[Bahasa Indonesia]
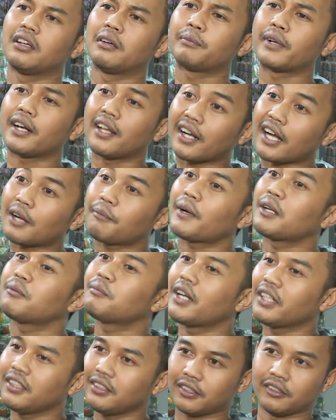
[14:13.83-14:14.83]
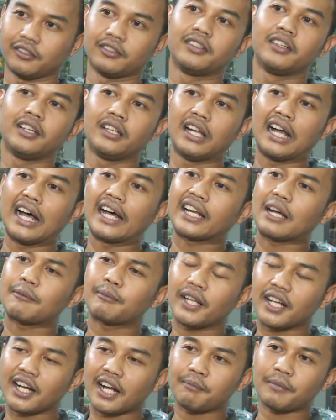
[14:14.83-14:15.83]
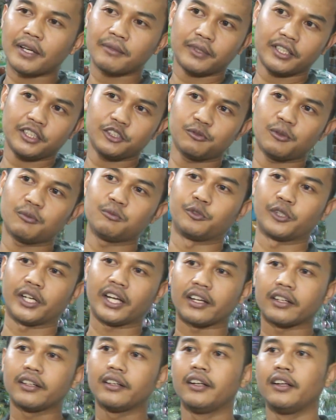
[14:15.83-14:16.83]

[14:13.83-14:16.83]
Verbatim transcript: Perlengkapan bayi loh. Harga perlengkapan bayi cuma murah.